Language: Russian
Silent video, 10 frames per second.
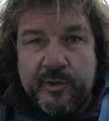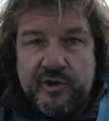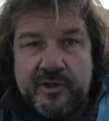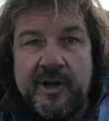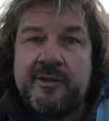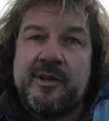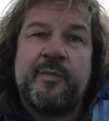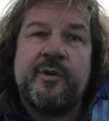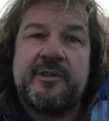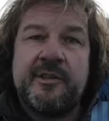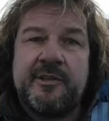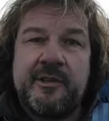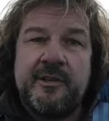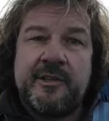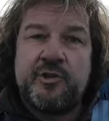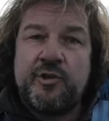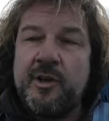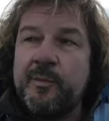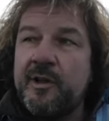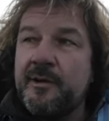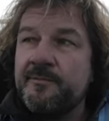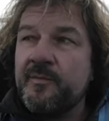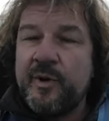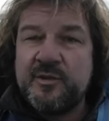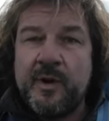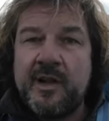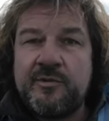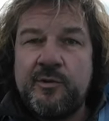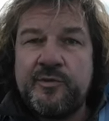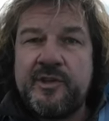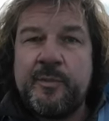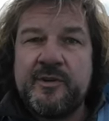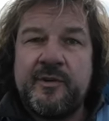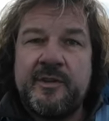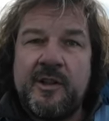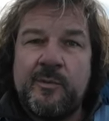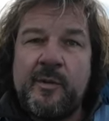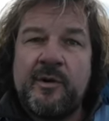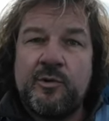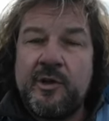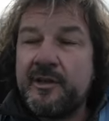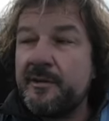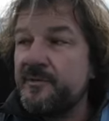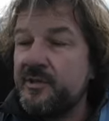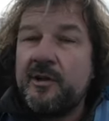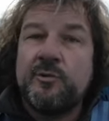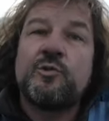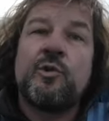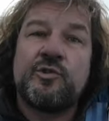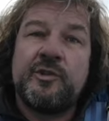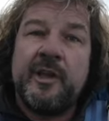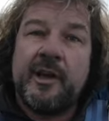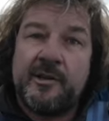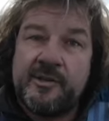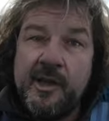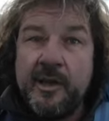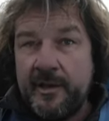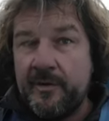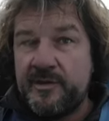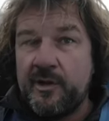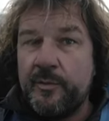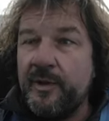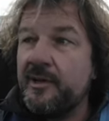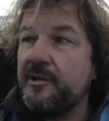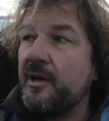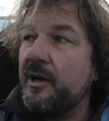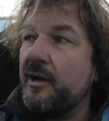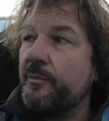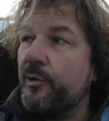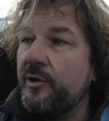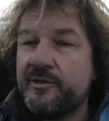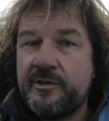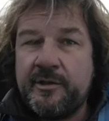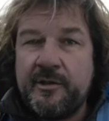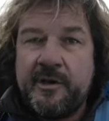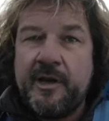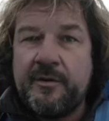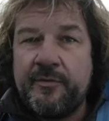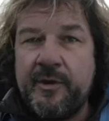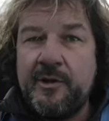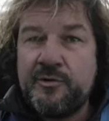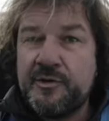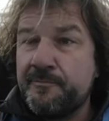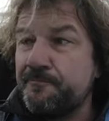почитал, там, понимаете, интернета еще не было, поспрашивал у всех, позвонила мама куда-то, сказала, ну, должен доехать. Я взял билет на поезд э, Харьков-Вильнюс